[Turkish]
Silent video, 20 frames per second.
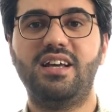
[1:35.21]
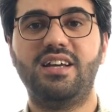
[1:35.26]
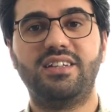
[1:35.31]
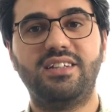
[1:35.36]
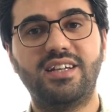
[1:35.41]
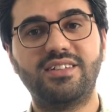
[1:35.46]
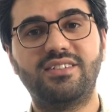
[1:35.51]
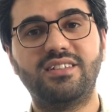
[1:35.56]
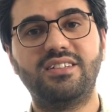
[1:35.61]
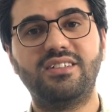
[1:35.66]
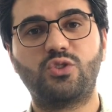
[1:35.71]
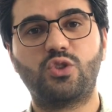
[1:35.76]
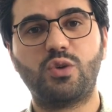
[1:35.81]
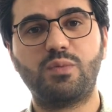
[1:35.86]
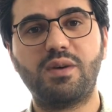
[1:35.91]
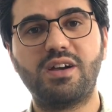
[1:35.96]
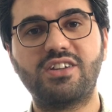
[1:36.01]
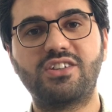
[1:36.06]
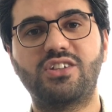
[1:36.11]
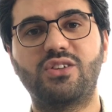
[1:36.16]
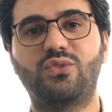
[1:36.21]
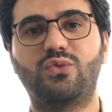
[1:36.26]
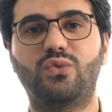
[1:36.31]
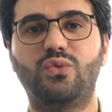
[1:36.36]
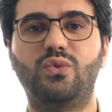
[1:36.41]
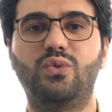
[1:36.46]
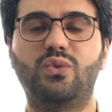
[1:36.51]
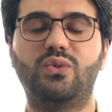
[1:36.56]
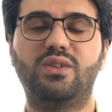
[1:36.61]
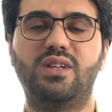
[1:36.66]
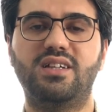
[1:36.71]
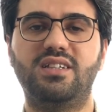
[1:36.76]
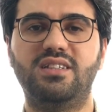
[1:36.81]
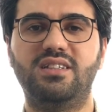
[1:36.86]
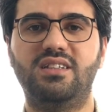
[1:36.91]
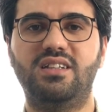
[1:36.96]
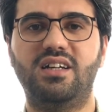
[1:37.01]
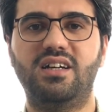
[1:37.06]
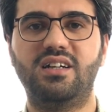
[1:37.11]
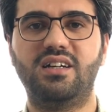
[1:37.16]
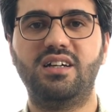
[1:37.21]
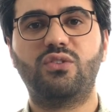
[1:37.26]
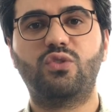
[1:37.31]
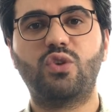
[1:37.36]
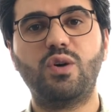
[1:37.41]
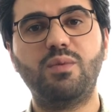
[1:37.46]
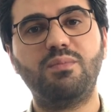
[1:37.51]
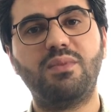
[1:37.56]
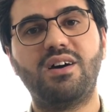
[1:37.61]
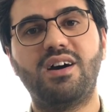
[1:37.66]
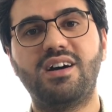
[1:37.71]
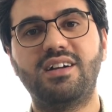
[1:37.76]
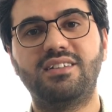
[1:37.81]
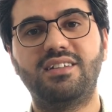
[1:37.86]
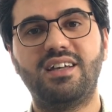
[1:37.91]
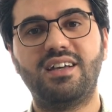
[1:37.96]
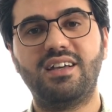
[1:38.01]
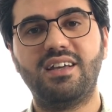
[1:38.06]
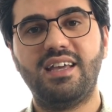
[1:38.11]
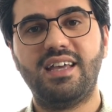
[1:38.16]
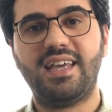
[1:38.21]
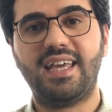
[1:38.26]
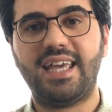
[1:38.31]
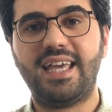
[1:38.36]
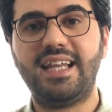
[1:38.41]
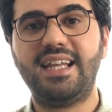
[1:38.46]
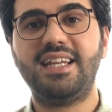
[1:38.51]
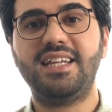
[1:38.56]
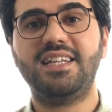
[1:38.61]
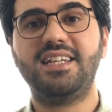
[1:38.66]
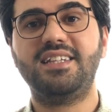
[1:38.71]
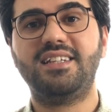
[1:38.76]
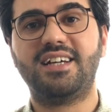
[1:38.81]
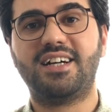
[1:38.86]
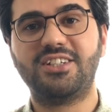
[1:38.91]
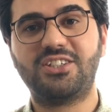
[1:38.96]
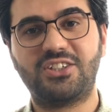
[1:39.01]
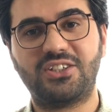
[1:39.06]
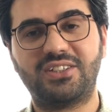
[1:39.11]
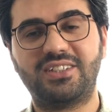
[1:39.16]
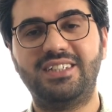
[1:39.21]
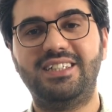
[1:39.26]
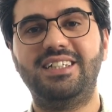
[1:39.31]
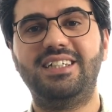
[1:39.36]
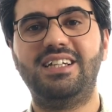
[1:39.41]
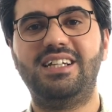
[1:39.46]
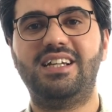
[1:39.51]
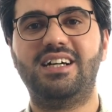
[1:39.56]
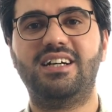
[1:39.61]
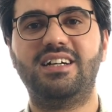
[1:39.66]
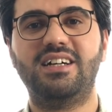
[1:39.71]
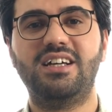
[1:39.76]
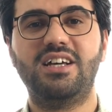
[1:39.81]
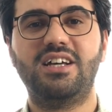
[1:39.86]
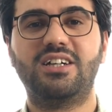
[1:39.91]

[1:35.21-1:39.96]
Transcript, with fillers: yazın cömertçe sunduklarınla, sonbaharda elinin açıklığıyla,